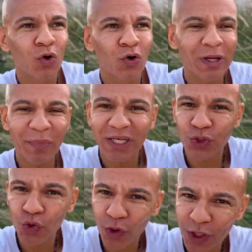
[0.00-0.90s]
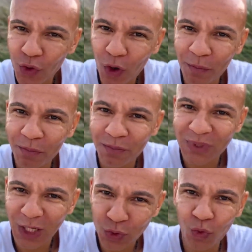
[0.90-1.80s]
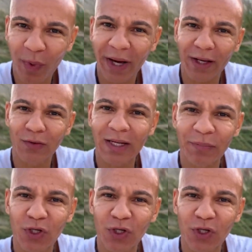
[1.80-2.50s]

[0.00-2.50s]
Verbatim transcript: Und dann bin ich zurückgekommen nach Dubai und habe